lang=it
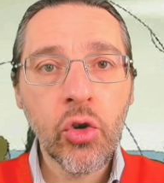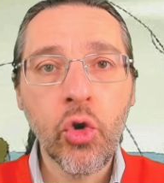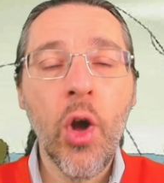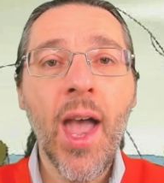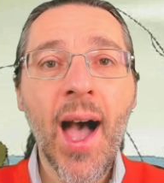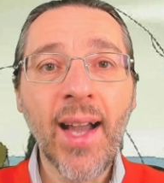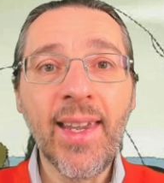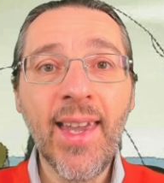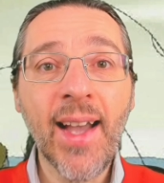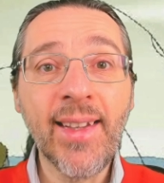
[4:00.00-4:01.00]
cioè a
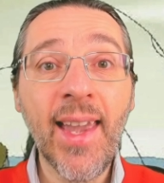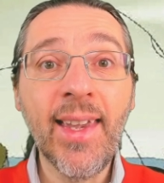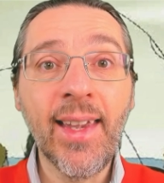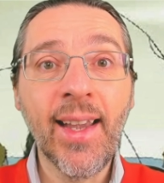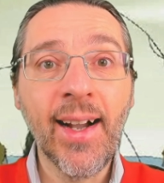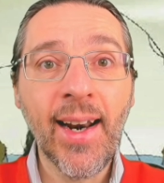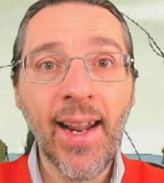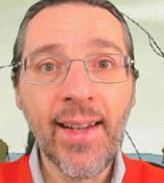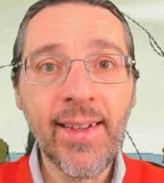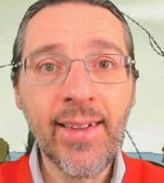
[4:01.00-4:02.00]
chi ha dei
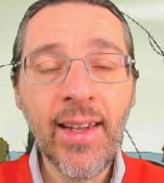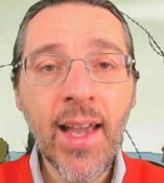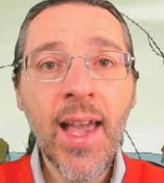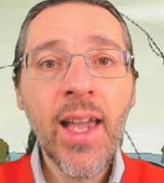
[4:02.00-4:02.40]
crediti,